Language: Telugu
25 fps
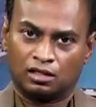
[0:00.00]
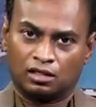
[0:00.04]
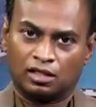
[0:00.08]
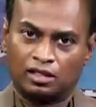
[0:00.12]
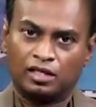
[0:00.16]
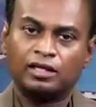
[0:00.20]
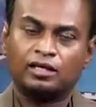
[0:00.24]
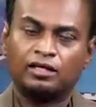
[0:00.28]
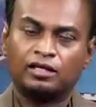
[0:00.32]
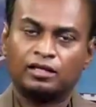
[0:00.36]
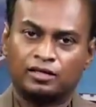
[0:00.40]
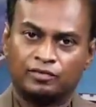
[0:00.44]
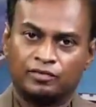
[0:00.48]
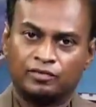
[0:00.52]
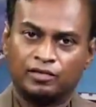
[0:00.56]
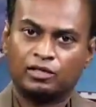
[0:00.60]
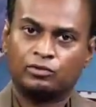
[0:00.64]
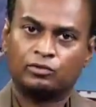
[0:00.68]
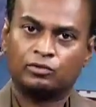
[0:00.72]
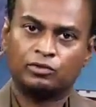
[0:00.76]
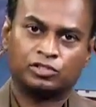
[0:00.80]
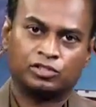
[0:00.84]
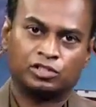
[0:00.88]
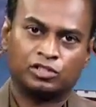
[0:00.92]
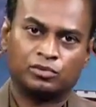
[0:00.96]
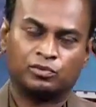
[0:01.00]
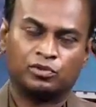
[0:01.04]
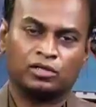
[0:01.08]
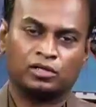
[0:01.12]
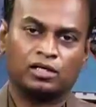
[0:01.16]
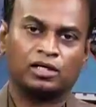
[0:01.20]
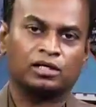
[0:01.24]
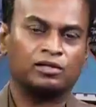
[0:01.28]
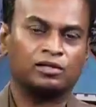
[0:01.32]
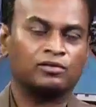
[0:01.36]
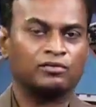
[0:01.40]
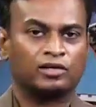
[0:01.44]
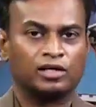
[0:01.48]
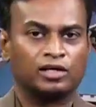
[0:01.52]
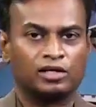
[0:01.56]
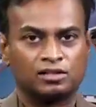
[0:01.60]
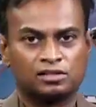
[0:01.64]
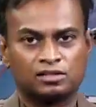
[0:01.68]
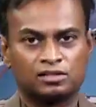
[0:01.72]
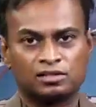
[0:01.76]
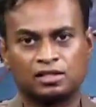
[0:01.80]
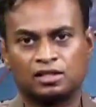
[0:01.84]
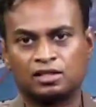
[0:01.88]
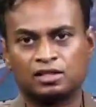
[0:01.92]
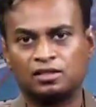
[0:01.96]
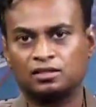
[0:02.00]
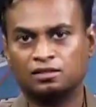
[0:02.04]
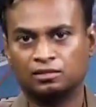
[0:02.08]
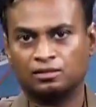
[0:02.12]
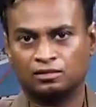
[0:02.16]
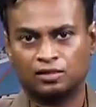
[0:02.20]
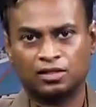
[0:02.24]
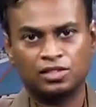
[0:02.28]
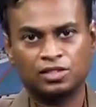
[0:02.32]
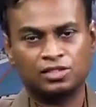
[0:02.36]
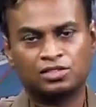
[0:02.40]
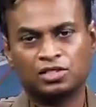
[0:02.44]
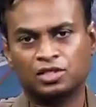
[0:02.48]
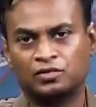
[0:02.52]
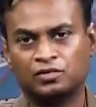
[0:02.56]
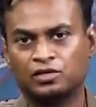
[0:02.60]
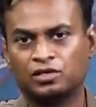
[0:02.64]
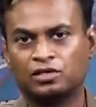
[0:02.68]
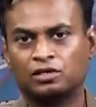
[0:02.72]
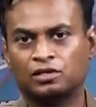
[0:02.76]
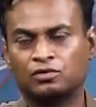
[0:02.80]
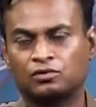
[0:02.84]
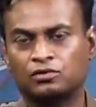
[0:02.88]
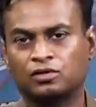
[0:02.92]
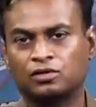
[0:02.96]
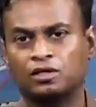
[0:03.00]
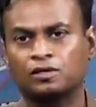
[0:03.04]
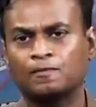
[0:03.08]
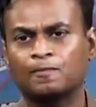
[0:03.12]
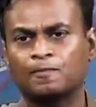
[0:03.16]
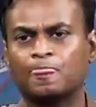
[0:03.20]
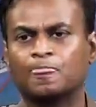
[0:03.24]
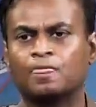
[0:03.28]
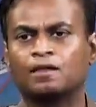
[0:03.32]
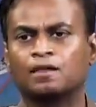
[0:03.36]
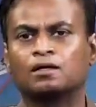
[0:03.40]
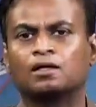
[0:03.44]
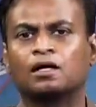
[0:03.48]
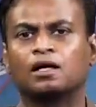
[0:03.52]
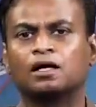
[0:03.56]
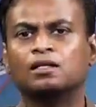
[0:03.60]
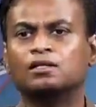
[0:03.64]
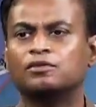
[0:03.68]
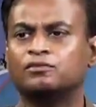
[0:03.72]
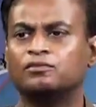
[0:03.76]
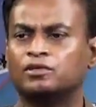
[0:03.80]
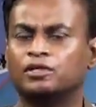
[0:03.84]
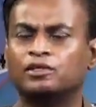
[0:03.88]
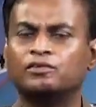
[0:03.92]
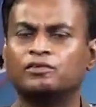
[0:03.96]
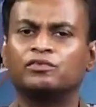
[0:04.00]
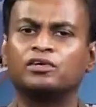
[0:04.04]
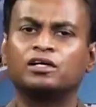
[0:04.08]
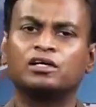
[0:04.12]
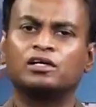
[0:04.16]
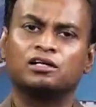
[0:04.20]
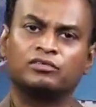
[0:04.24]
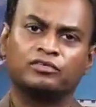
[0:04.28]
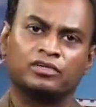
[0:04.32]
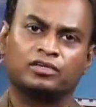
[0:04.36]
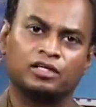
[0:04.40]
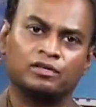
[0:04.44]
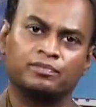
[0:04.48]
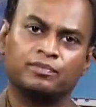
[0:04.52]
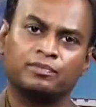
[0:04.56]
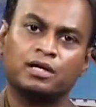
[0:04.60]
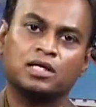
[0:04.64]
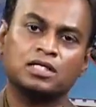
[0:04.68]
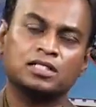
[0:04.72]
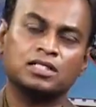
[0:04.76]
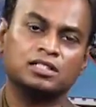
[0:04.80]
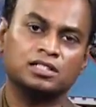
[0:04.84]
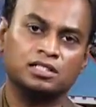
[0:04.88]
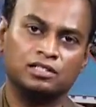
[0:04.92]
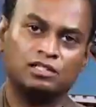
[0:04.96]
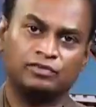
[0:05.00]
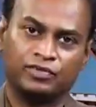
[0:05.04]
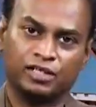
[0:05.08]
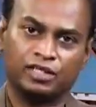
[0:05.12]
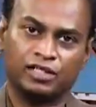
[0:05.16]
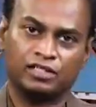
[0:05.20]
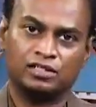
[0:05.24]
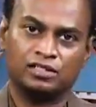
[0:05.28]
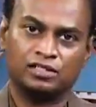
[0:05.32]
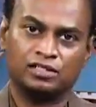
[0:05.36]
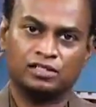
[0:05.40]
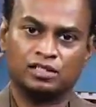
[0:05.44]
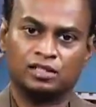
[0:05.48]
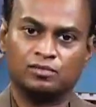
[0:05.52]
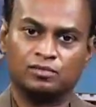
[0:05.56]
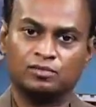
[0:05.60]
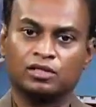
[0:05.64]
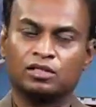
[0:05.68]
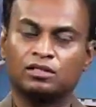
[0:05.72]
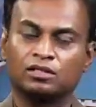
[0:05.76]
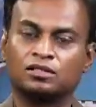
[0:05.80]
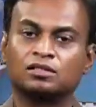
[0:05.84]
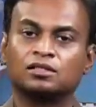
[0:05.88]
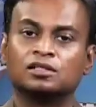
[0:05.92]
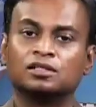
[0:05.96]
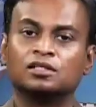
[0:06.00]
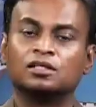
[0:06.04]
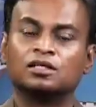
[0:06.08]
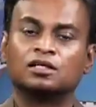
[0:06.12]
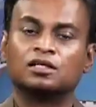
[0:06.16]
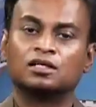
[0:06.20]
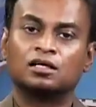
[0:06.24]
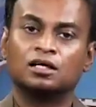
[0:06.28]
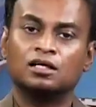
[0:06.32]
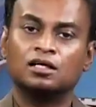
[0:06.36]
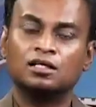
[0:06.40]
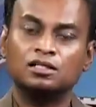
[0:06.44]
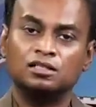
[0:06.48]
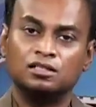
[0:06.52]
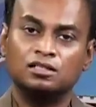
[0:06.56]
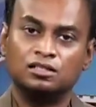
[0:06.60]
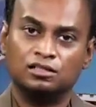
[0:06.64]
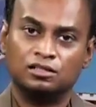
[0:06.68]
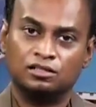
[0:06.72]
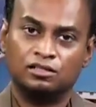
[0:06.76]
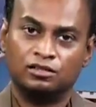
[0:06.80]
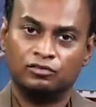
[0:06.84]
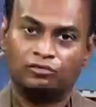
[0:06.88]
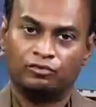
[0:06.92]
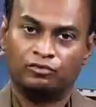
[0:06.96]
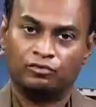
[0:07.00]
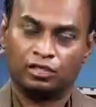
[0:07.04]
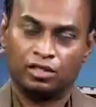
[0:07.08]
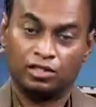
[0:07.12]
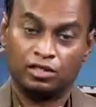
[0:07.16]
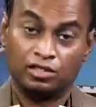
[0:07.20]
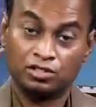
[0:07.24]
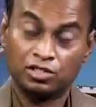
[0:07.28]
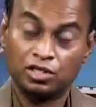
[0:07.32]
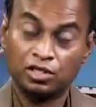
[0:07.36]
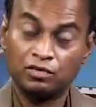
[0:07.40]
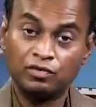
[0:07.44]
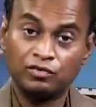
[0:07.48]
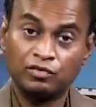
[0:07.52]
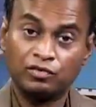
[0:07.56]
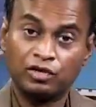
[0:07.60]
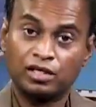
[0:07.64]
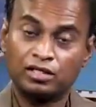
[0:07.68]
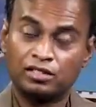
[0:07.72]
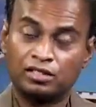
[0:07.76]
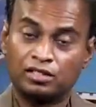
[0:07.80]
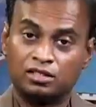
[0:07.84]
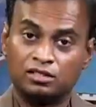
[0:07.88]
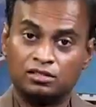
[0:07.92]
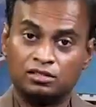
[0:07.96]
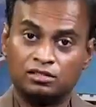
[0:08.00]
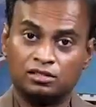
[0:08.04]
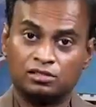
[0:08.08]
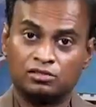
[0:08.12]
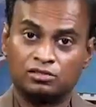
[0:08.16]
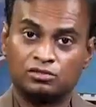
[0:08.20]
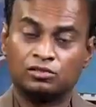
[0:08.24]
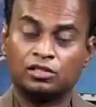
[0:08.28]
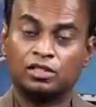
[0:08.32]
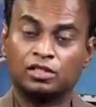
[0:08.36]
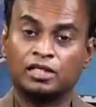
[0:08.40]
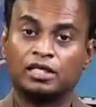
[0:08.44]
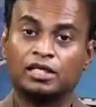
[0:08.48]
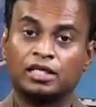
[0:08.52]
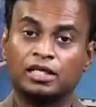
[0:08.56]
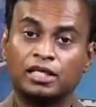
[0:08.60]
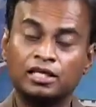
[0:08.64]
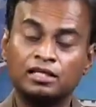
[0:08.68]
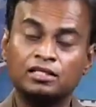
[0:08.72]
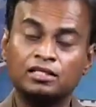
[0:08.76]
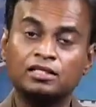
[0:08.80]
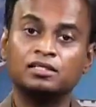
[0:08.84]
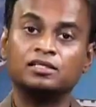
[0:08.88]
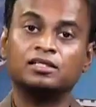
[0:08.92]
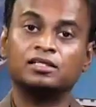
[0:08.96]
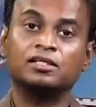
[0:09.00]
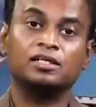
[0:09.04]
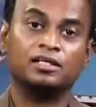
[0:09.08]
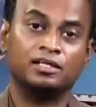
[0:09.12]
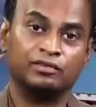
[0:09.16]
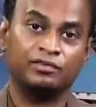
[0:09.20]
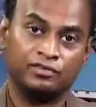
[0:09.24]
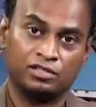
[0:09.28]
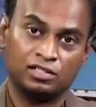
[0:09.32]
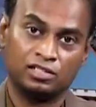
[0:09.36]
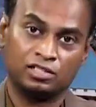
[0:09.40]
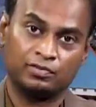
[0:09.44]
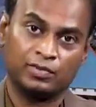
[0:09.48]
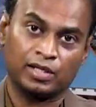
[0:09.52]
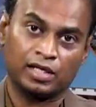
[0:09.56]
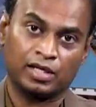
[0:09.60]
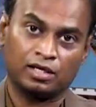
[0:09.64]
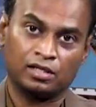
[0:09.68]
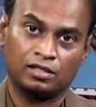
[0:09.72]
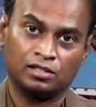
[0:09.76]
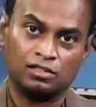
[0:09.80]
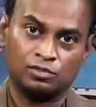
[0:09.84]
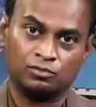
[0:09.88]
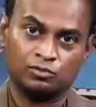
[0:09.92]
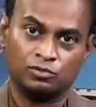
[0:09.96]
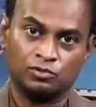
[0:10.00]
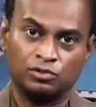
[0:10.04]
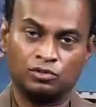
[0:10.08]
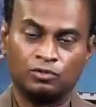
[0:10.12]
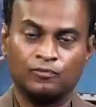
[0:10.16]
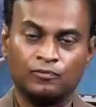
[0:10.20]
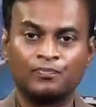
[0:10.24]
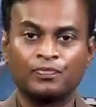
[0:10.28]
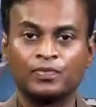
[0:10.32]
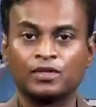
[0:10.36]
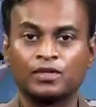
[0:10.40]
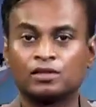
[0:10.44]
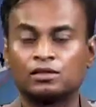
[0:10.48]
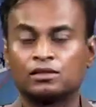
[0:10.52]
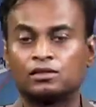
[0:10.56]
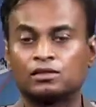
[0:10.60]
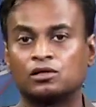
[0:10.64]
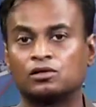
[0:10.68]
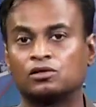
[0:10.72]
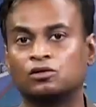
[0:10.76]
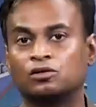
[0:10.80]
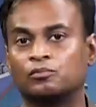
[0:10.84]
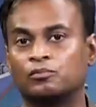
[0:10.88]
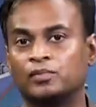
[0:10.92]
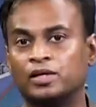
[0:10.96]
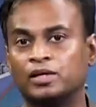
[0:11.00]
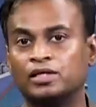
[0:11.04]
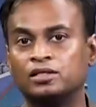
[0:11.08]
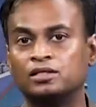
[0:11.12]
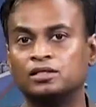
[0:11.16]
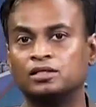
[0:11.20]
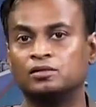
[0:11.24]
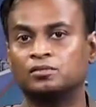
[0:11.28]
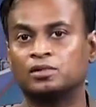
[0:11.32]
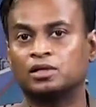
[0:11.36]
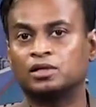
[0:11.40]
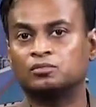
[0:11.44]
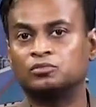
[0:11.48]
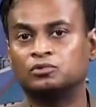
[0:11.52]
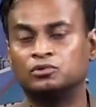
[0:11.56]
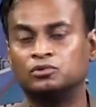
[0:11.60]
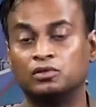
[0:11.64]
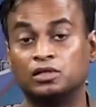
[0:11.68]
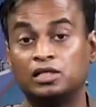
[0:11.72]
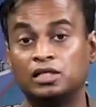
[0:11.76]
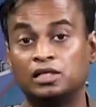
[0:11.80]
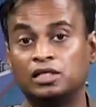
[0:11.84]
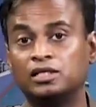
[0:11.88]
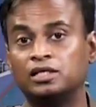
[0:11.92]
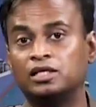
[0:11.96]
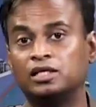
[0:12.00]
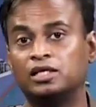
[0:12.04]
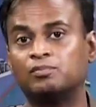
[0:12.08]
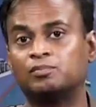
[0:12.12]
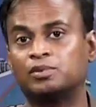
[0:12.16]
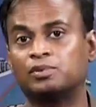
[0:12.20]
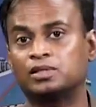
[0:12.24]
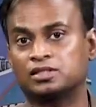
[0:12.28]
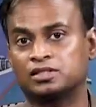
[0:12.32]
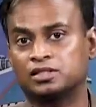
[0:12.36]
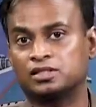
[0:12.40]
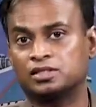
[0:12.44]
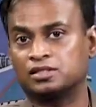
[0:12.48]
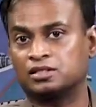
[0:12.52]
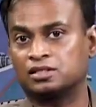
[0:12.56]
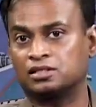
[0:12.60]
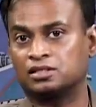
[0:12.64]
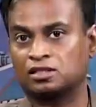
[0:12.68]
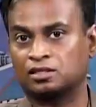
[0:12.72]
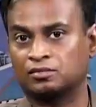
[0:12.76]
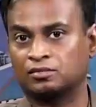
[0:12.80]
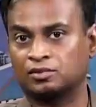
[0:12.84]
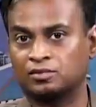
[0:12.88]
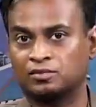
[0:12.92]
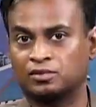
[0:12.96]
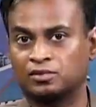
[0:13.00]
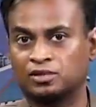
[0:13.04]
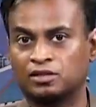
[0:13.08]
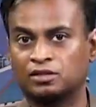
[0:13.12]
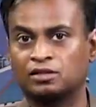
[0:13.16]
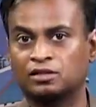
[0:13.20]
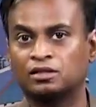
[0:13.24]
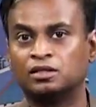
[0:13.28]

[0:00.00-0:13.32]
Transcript: ఏ ఏమన్నా వచ్చినప్పుడు కానీ వైరస్ కానీ హెచ్ఐవి కాకుండా అది డిఫరెంట్ డిఫరెంట్ పార్ట్స్ని ఇన్ఫెక్ట్ చేస్తాయి అనమాట కానీ ఈ హెచ్ఐవి వైరస్ ఏం చేస్తుందంటే ఏదైతే డిఫెన్స్ మెకానిజం ఉందో దాంట్లో మెయిన్గా మనము టీ హెల్పర్ సెల్స్ అంటాం అనమాట